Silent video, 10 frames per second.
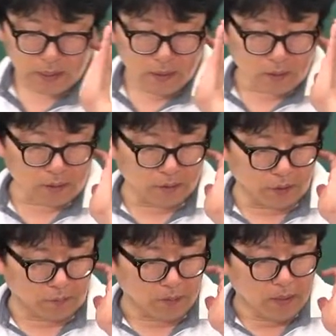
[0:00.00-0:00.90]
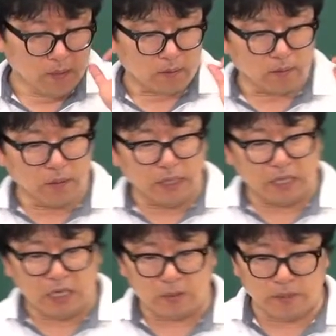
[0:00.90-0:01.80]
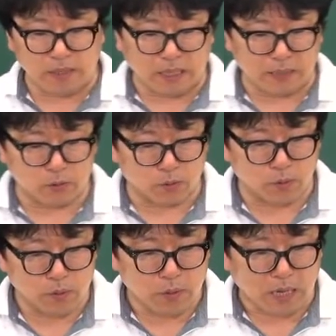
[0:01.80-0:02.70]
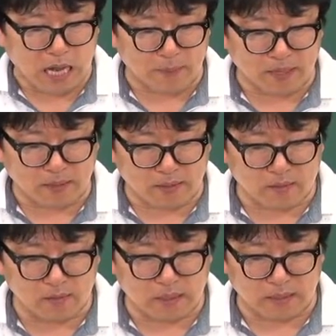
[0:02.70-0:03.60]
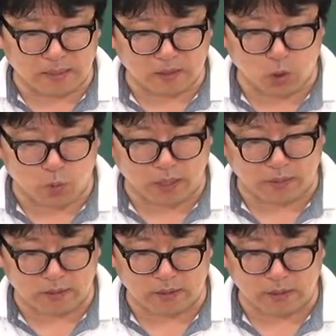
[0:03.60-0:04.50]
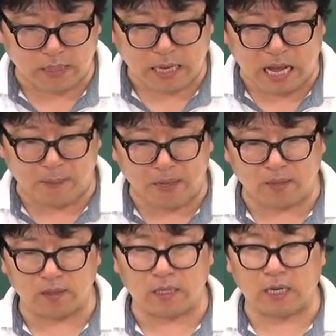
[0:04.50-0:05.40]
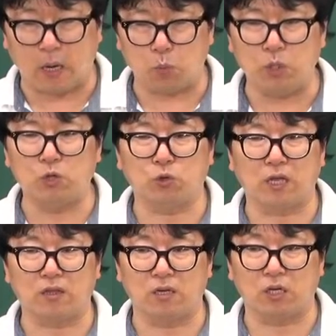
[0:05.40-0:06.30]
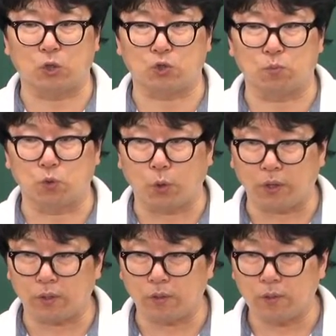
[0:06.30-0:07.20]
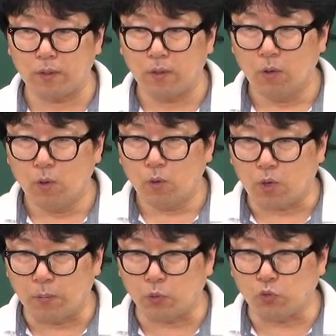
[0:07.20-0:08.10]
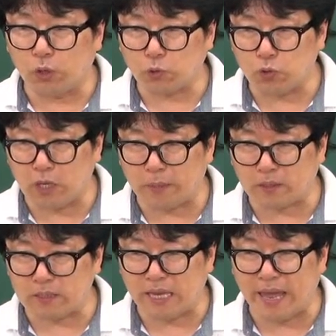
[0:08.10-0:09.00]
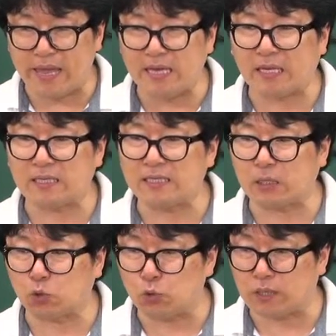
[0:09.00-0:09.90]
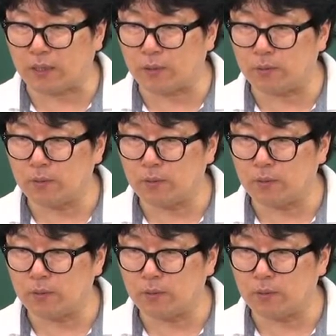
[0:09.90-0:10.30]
그런데요 을이 20년이 돼가지고 갑한테 등기를 딱 청구를 하겠더니 갑의 등기가 위조된 등기로서 무효예요. 그러면 누가 소유냐고 봤더니 A가 진짜 소유자예요.